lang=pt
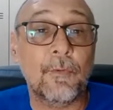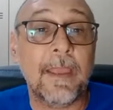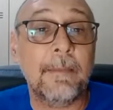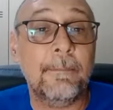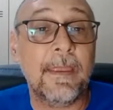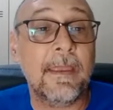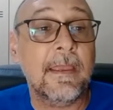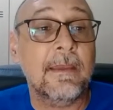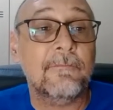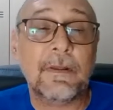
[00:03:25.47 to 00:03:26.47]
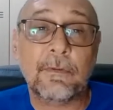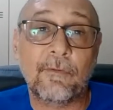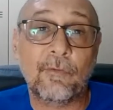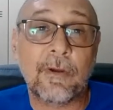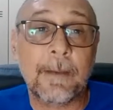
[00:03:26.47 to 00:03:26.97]
o RB
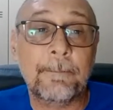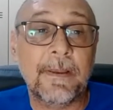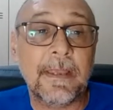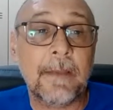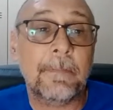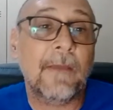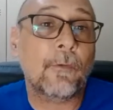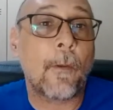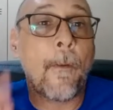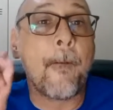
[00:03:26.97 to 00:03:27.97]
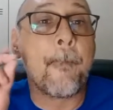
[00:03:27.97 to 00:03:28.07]
valorizou a campanha, mas ó,